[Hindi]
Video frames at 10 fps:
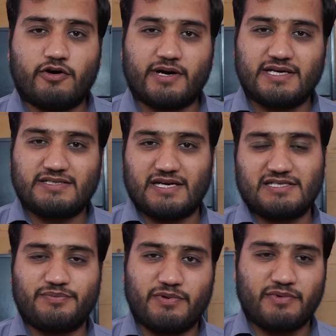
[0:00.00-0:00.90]
और इस
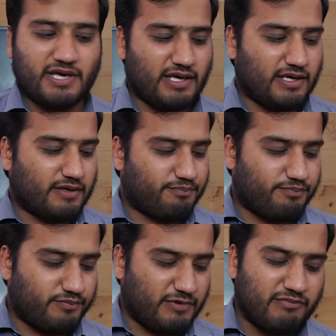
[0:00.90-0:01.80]
रेसिपी में
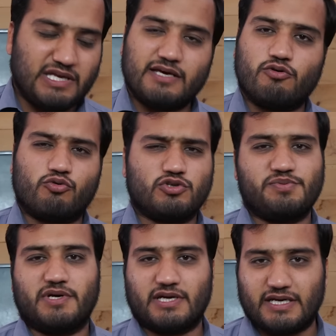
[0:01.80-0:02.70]
इमली को
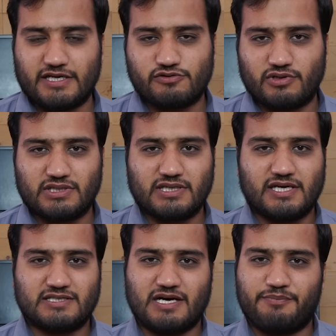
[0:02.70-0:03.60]
कुछ भी करने की ज़रूरत नहीं
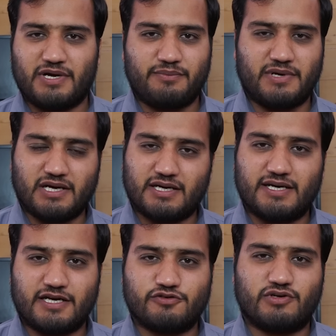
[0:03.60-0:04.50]
है इसका पल्प अलग
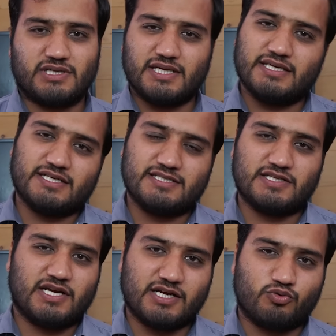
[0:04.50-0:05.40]
करने की ज़रूरत नहीं है ये इसी
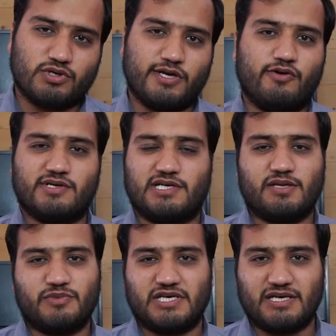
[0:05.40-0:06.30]
तरह गुठलियों के
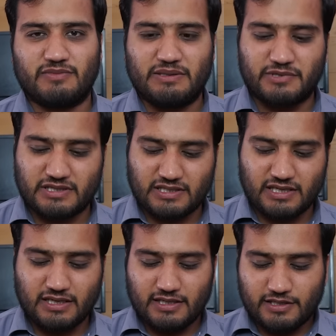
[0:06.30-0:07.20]
साथ मीठी इमली बनती है